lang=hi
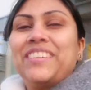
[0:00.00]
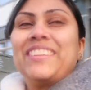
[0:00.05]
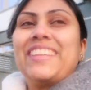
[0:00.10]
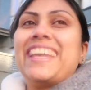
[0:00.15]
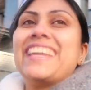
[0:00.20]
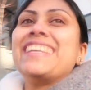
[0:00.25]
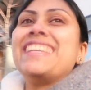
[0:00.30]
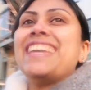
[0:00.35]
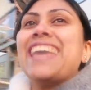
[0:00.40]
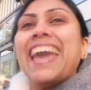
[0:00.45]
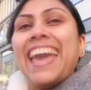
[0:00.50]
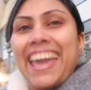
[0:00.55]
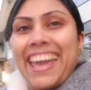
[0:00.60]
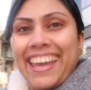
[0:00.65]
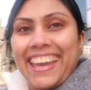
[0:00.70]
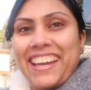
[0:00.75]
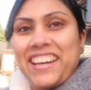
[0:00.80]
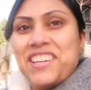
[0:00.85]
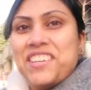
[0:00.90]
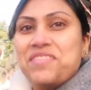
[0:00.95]
होता है कि हैं
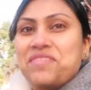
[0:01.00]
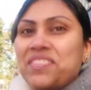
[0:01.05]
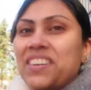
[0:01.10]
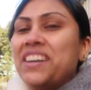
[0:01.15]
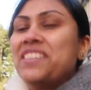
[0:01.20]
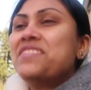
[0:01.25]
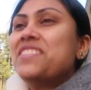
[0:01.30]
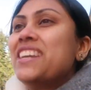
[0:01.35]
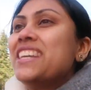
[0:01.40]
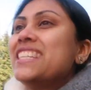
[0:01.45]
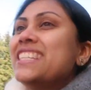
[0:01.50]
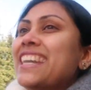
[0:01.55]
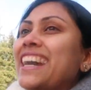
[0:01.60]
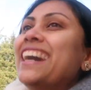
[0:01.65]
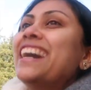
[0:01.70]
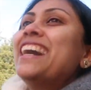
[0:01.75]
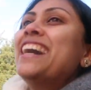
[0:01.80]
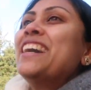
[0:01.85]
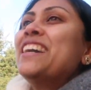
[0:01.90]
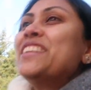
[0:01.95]
हम हमेशा
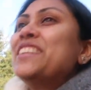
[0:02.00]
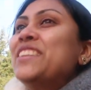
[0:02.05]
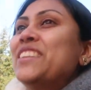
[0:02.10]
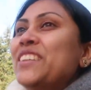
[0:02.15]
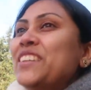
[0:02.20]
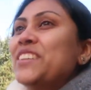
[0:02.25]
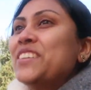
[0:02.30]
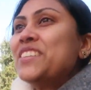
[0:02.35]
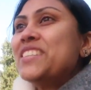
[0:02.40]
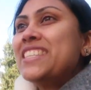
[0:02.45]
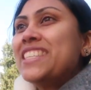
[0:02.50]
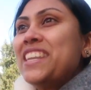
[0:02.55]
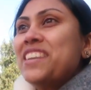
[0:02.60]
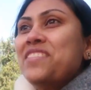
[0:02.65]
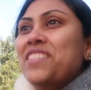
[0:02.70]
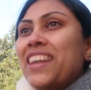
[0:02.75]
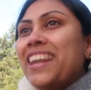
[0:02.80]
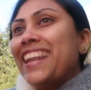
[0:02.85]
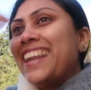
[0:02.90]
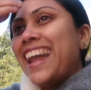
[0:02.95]
तो उसने
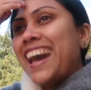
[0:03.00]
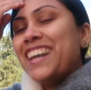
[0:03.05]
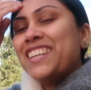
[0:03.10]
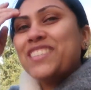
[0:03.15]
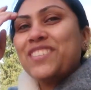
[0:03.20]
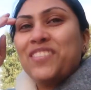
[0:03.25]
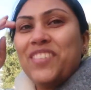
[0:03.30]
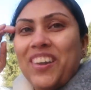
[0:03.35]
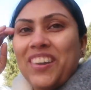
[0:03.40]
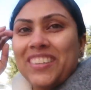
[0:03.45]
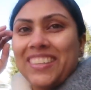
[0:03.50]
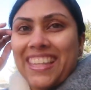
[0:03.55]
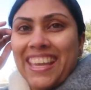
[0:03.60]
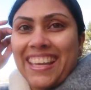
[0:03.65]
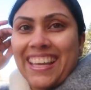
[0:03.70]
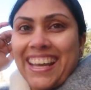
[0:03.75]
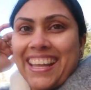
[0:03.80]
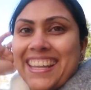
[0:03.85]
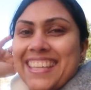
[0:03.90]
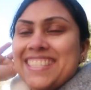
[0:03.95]
मेरा लास्ट ब्लॉग
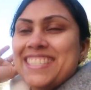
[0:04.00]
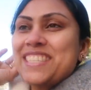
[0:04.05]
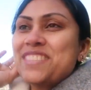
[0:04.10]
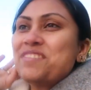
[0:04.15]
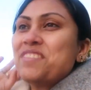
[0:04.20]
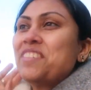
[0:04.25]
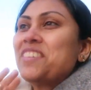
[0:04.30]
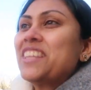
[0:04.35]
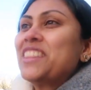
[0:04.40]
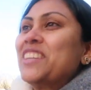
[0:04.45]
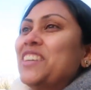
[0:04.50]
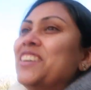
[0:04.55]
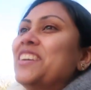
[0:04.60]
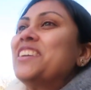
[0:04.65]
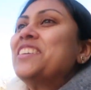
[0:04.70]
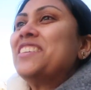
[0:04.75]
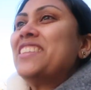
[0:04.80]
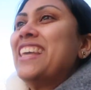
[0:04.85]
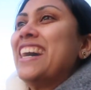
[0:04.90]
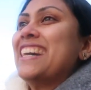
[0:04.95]
देखा ना जिसमें मैं
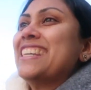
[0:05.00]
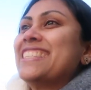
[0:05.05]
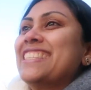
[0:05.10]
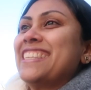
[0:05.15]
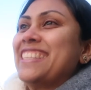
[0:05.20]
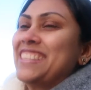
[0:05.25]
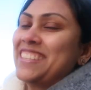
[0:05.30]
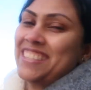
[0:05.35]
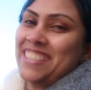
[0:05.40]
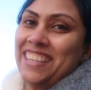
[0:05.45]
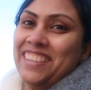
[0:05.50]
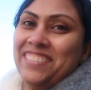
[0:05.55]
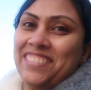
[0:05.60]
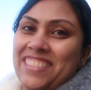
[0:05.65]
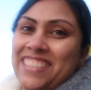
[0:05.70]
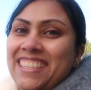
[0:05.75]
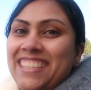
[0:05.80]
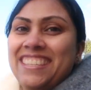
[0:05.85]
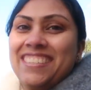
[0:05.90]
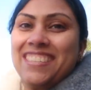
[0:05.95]
थोड़ी उदास थी तो इसलिए
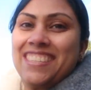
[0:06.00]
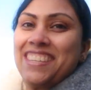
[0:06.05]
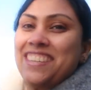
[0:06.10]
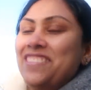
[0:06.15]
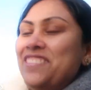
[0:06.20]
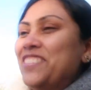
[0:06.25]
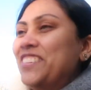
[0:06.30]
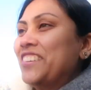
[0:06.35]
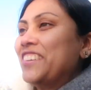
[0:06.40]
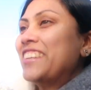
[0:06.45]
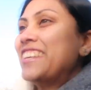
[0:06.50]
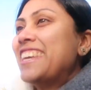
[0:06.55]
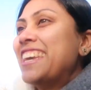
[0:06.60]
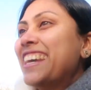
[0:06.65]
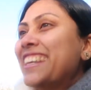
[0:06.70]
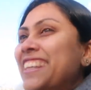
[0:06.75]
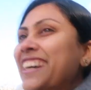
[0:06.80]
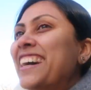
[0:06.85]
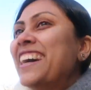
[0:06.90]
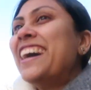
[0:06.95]
मुझे उसने फ़ोन
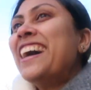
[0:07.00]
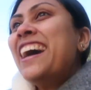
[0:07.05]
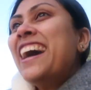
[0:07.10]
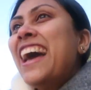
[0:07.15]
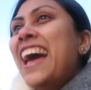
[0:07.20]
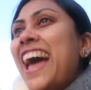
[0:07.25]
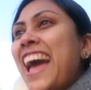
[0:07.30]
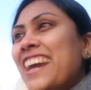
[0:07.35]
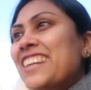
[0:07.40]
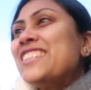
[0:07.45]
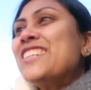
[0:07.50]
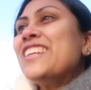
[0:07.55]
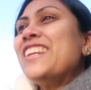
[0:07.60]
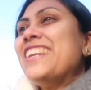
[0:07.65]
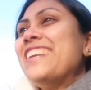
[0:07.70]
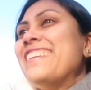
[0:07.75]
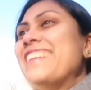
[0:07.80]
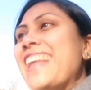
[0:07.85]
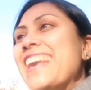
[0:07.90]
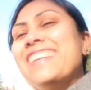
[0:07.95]
किया था
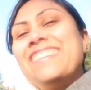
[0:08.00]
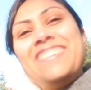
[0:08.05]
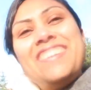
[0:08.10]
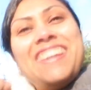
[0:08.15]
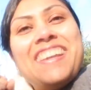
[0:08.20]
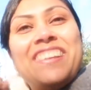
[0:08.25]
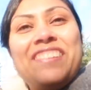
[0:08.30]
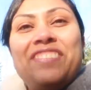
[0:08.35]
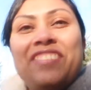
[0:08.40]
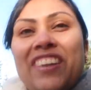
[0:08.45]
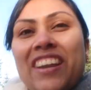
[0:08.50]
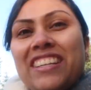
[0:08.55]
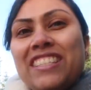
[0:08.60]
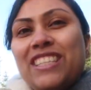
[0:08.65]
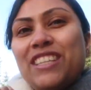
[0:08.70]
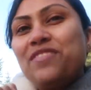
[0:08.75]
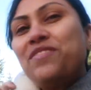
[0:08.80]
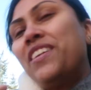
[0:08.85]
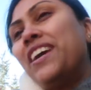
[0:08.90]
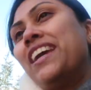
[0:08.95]
एक्चुअली लाइक रियल
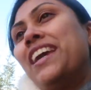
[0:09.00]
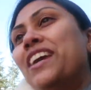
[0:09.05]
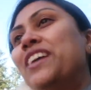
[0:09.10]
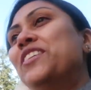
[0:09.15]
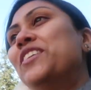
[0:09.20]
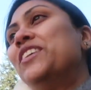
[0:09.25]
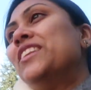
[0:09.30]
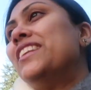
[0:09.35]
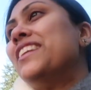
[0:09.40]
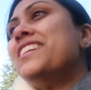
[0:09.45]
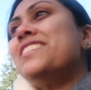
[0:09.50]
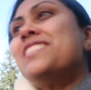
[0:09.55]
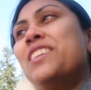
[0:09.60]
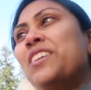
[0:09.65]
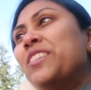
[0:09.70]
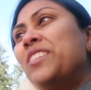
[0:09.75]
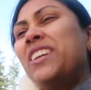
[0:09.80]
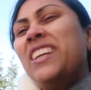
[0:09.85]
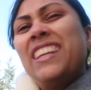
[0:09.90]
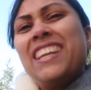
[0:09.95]
फ्रेंडशिप ना यही होती है
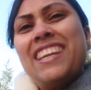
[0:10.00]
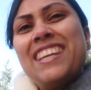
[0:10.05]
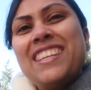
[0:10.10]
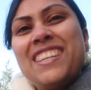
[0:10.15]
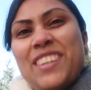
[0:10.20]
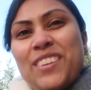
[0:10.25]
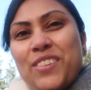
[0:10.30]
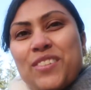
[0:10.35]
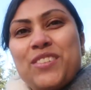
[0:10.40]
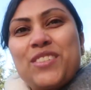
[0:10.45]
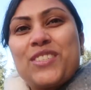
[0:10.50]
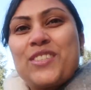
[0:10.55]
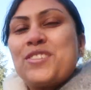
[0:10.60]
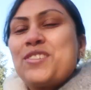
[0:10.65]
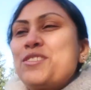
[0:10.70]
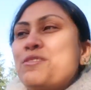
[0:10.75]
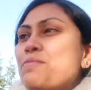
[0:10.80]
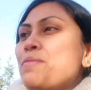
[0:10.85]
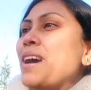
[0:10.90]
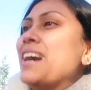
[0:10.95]
ज़रूरी नहीं है कि रोज़
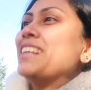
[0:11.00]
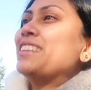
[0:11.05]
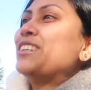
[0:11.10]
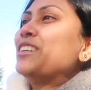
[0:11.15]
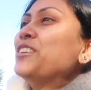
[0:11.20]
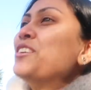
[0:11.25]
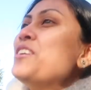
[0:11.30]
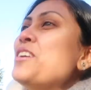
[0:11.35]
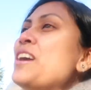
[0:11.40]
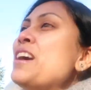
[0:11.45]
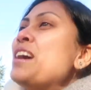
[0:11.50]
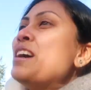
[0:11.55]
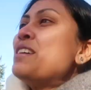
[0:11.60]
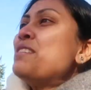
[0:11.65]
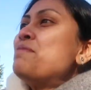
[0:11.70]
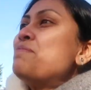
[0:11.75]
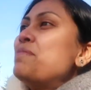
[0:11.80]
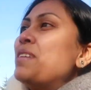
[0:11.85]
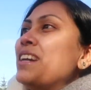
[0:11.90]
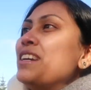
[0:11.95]
रोज़ बात हो
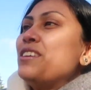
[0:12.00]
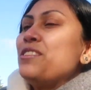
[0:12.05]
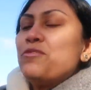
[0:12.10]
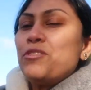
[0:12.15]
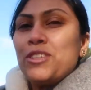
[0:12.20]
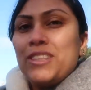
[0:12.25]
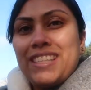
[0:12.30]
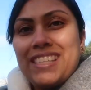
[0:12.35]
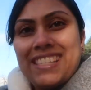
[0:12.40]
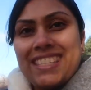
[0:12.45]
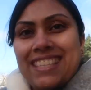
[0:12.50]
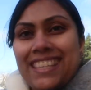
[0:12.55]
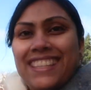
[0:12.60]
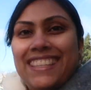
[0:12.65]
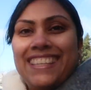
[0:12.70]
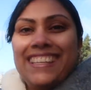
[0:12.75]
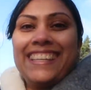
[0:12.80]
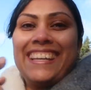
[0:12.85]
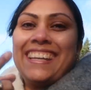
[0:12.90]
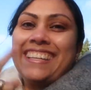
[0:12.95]
बट वो दिल से
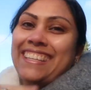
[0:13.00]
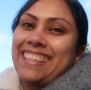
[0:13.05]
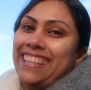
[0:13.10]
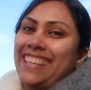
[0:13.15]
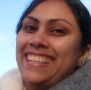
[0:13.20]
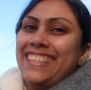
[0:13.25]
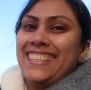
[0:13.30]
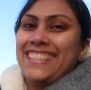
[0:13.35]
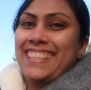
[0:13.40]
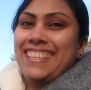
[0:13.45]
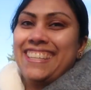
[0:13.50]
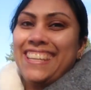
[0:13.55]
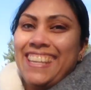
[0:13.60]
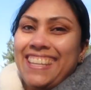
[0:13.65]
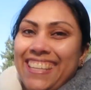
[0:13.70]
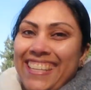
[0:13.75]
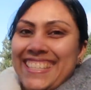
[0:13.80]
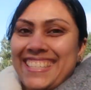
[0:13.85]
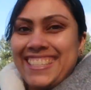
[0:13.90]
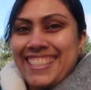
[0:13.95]
दिल का कनेक्शन
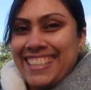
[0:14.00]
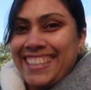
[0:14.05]
रहना